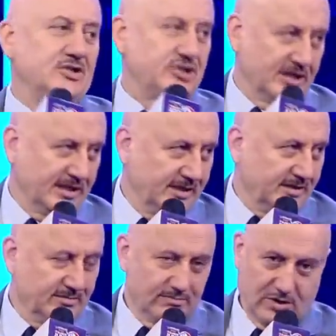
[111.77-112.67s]
चली
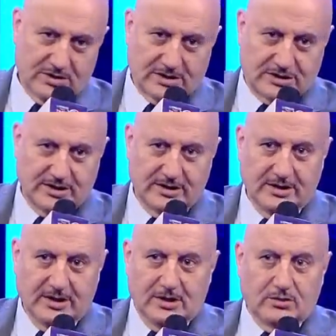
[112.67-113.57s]
बहुत अच्छी
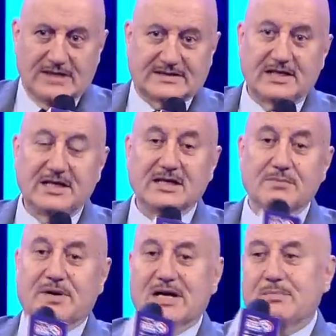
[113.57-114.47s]
तो ऐसा नहीं कि
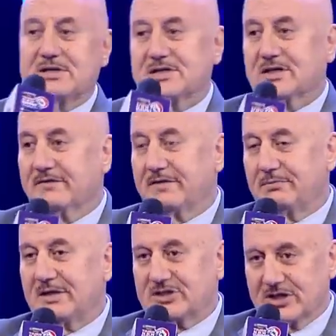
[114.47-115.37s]
बड़े बजट की
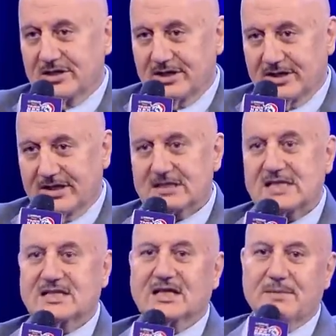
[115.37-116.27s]
फिल्में चल नहीं रही हैं
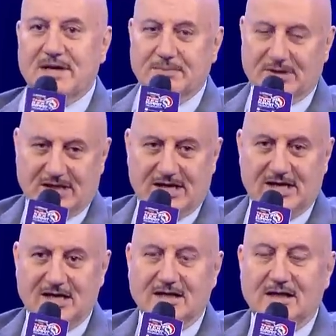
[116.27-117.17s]
जैसा कि मैंने बताया
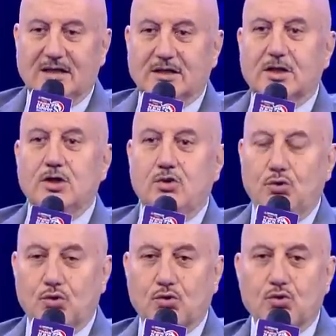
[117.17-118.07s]
कि
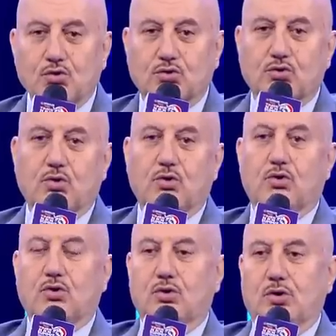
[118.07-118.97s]
लोगों को
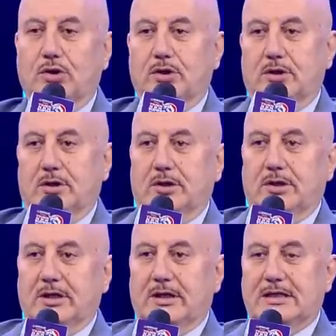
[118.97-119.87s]

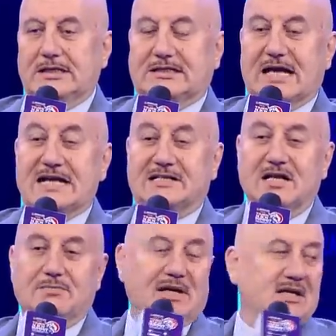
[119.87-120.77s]

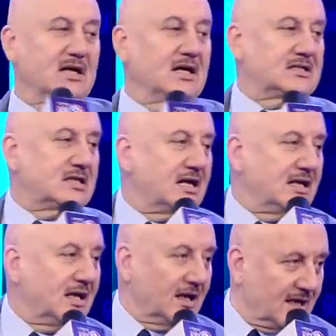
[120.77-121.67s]
एंटाइटलमेंट अच्छा नहीं
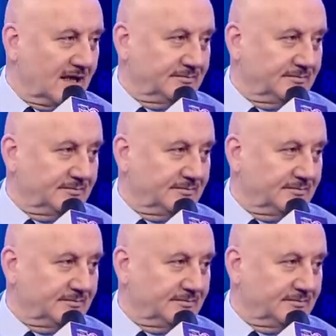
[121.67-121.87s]
लग रहा है